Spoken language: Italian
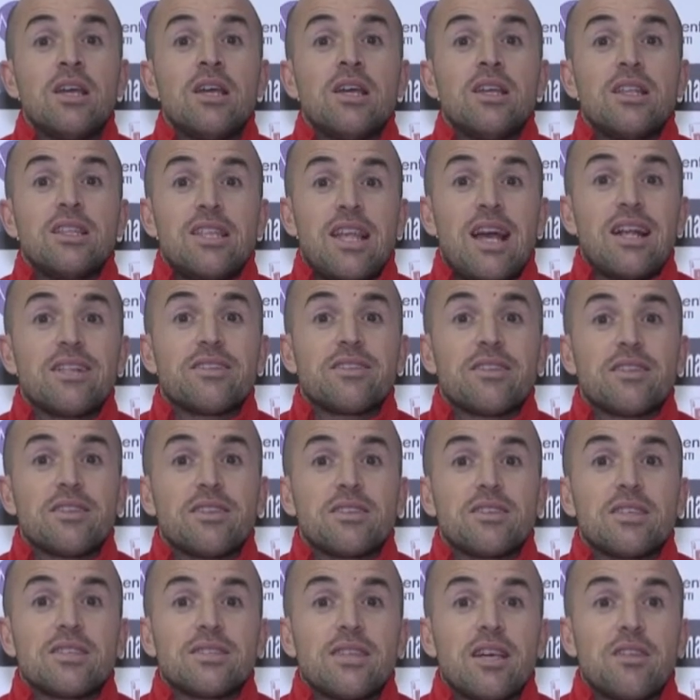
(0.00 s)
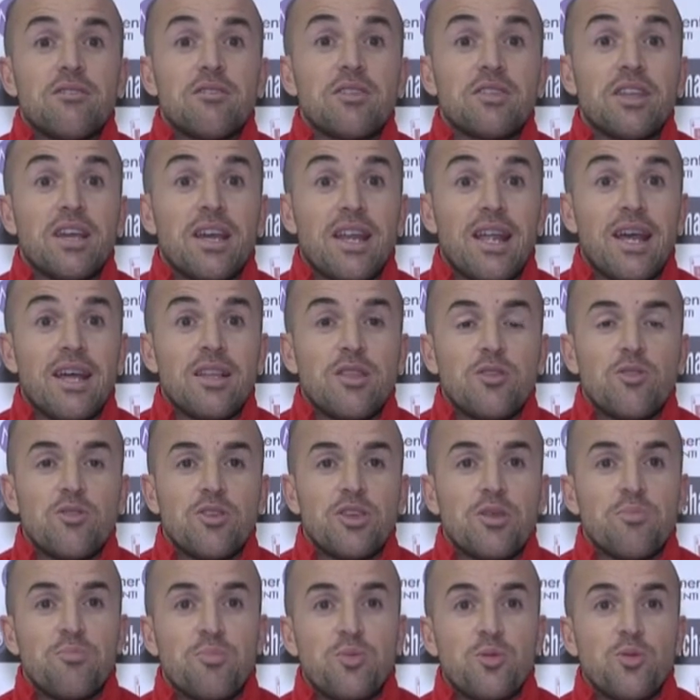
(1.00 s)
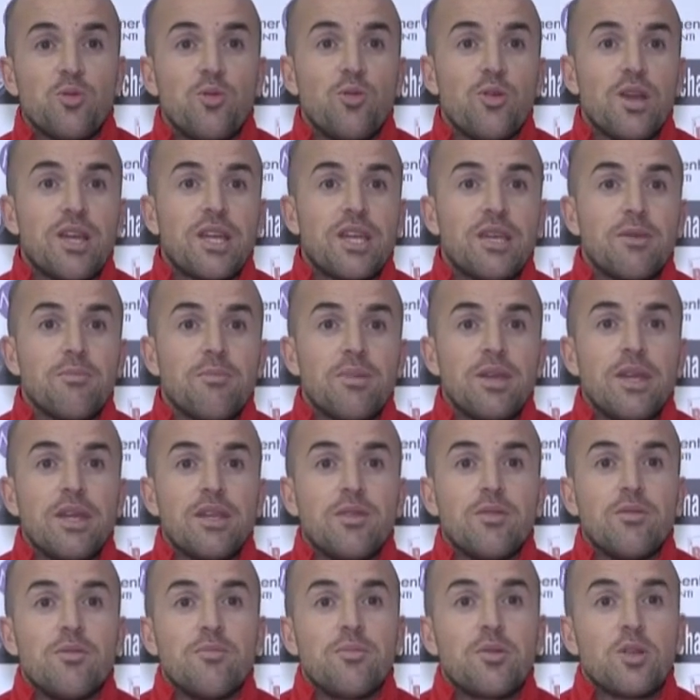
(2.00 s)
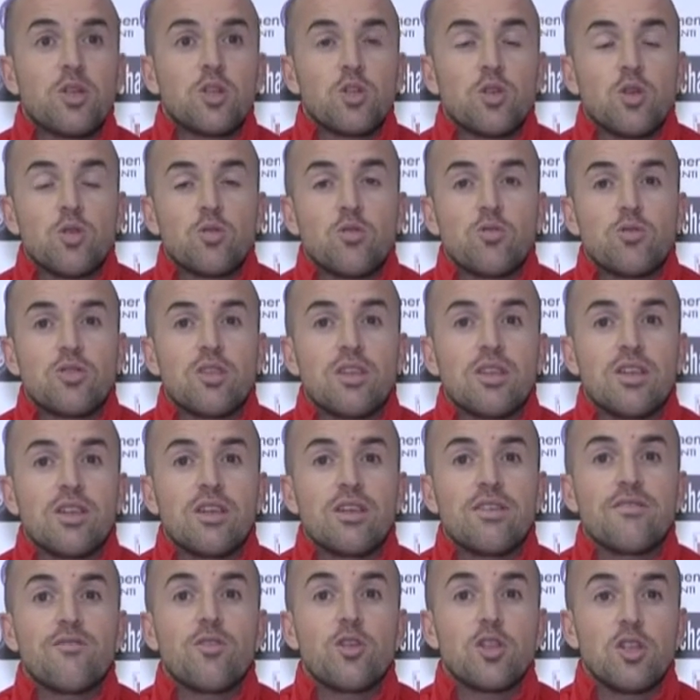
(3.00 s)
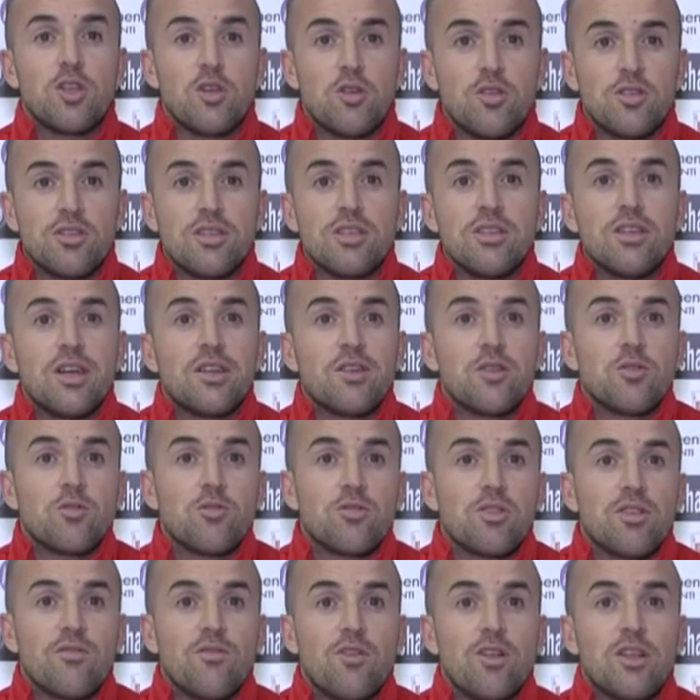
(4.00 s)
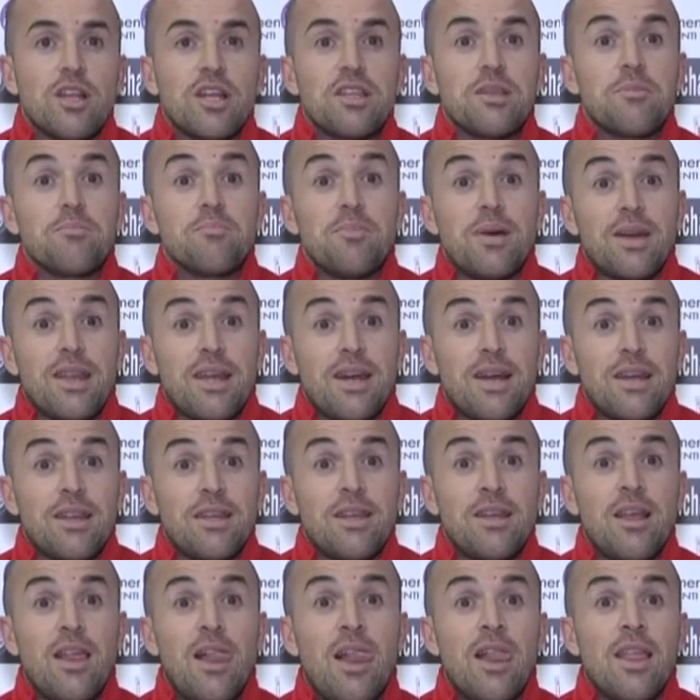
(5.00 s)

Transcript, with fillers: Gli altri si stanno integrando, chi più e chi meno, però sono tutti vogliosi, hanno tutti voglia di imparare